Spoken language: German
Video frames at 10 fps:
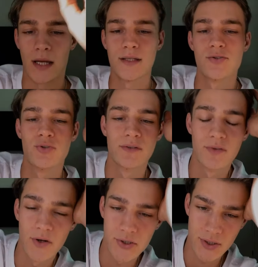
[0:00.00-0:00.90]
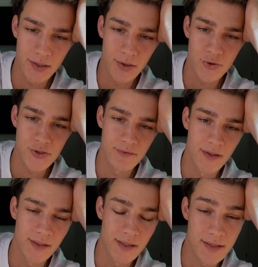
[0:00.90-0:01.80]
Kannst du dir vorstellen,
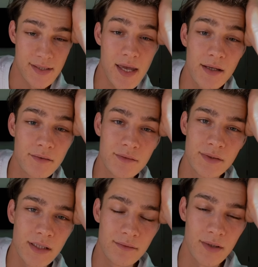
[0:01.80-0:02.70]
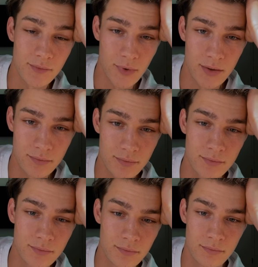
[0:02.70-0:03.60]
auszuwandern? Safe. Irgendwann mal.
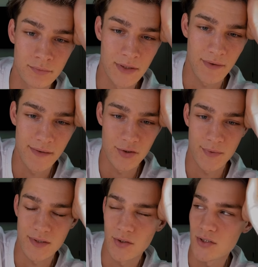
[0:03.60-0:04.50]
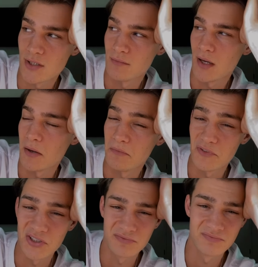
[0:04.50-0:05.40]
Ich weiß nicht, ob ich in Deutschland
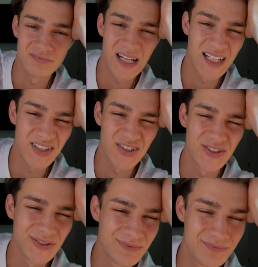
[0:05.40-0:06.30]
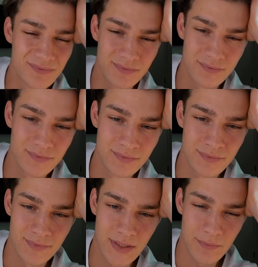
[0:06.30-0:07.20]
bleiben will. I don't know.
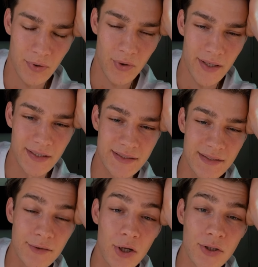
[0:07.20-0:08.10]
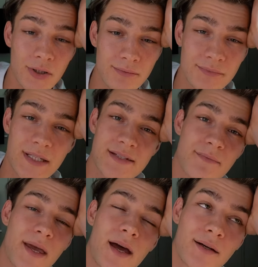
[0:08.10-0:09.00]
Ich brauche eigentlich die Sonne,
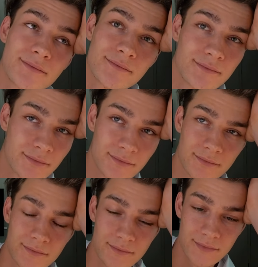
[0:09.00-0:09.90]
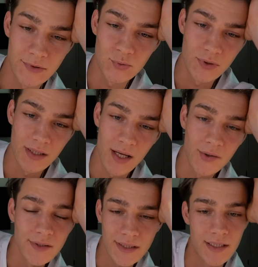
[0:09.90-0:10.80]
das Meer, gute
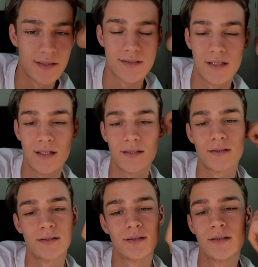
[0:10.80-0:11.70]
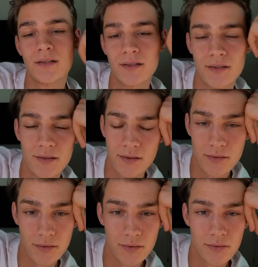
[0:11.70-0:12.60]
Laune jeden Tag
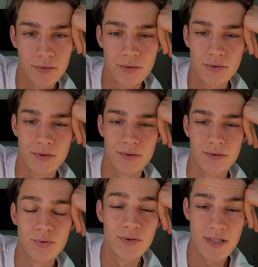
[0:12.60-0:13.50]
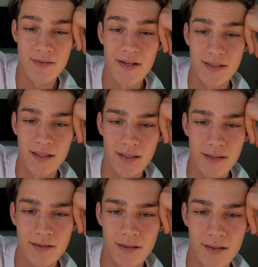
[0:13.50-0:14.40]
und gutes Wetter
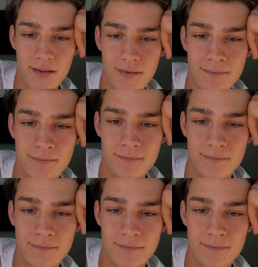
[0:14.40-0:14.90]
jeden Tag.